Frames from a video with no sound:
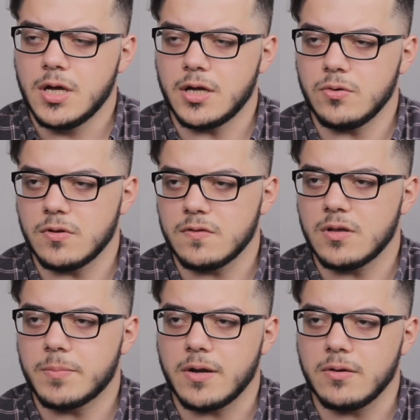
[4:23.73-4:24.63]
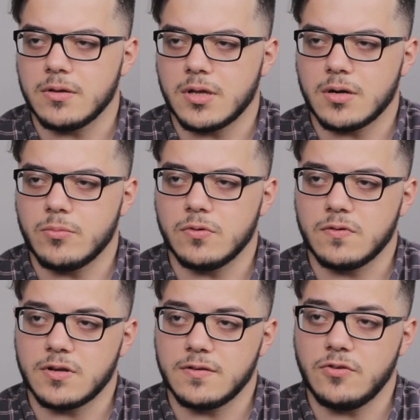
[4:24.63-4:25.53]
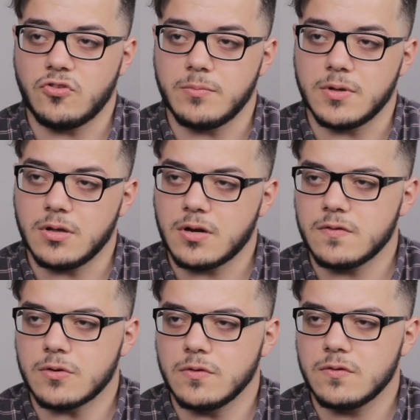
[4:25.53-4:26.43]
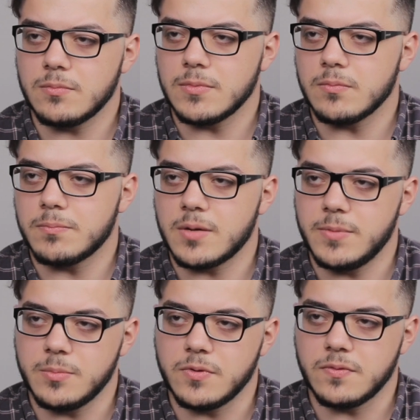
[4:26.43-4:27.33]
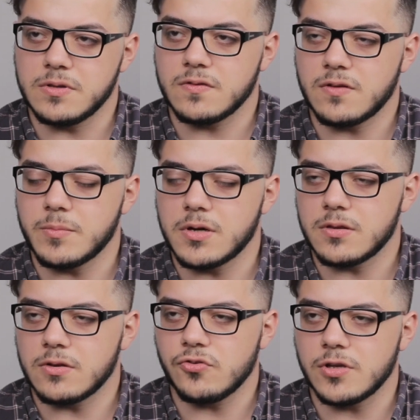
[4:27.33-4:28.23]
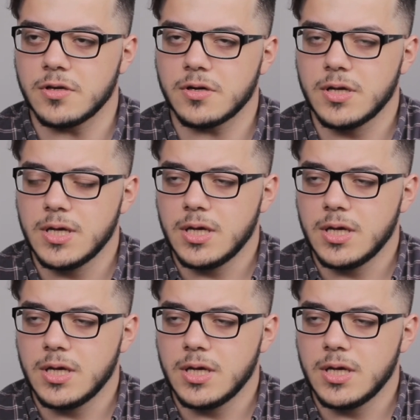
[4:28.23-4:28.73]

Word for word: они у нас направлены на работу с различными расстройствами, проблемами в этих самых отношениях.